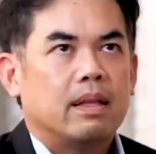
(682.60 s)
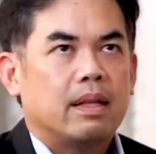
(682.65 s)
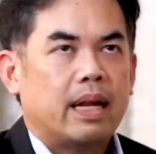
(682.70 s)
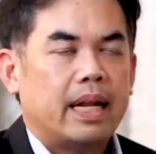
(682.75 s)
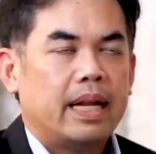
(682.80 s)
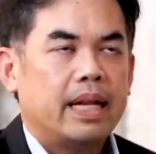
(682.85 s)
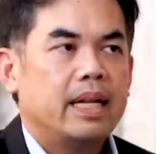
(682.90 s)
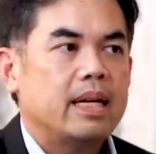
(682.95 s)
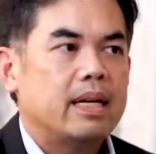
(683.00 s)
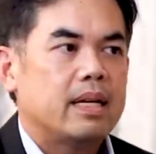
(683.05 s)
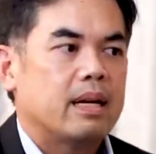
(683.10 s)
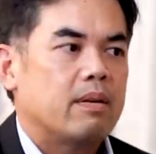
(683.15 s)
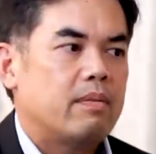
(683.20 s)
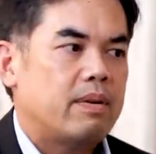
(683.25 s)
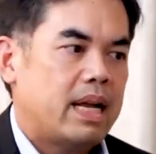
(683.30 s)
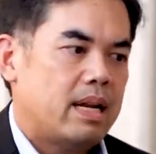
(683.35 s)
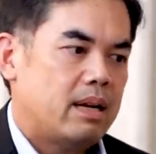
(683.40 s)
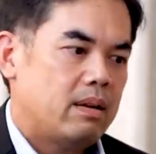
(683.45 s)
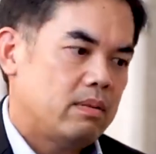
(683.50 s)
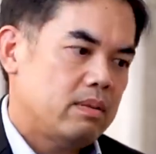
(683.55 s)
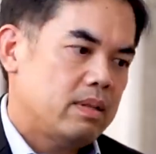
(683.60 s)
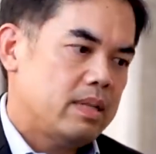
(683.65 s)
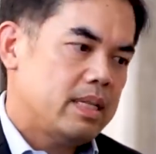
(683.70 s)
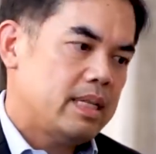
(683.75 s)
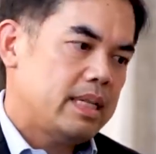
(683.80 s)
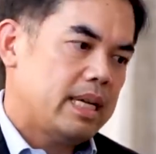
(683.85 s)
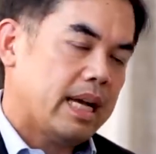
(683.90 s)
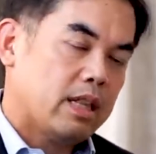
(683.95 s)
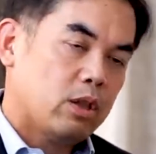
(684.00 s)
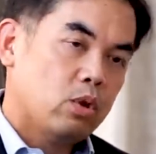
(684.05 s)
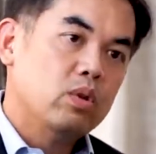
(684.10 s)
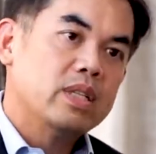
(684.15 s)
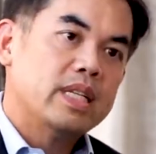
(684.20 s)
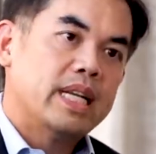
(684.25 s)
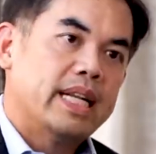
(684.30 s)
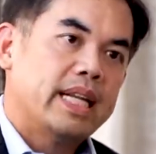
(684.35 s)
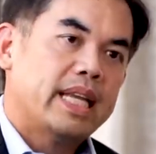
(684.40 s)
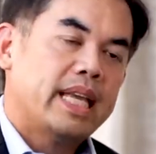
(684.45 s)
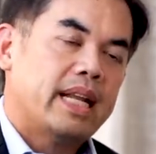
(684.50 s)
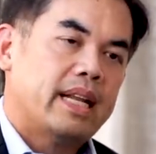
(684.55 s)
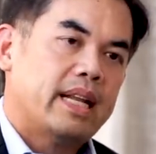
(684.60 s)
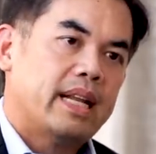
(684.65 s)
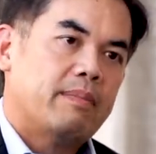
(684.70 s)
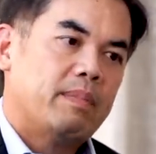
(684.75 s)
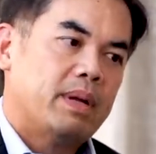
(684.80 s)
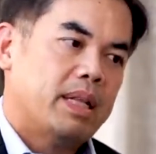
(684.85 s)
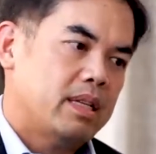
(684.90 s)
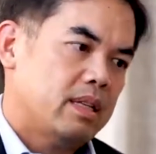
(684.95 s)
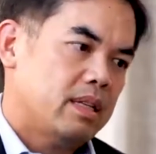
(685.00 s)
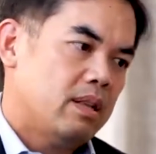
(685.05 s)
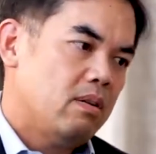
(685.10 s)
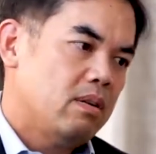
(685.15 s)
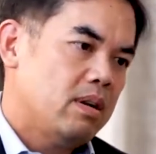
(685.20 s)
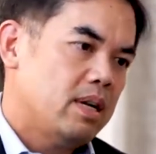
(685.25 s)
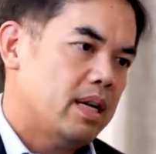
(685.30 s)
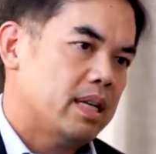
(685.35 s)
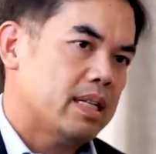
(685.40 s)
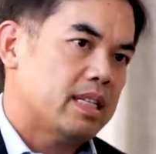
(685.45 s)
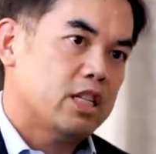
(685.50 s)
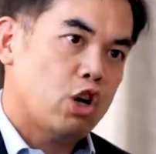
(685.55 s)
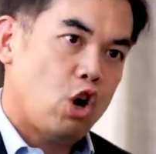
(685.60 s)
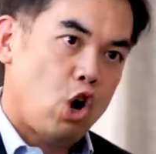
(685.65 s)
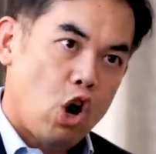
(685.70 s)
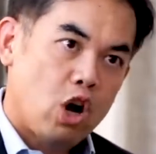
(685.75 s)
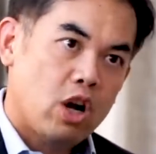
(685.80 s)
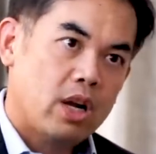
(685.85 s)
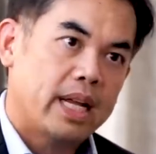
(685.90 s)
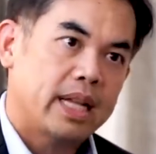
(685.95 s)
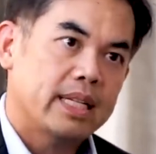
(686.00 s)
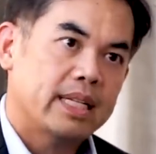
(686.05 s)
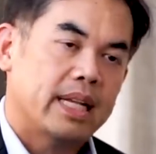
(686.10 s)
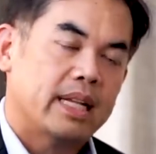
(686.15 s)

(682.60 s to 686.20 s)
อันที่หนึ่งเนี่ยเวลาเราจะกระตุ้นเศรษฐกิจเนี่ยมันจะต้องเกิดช็อกใน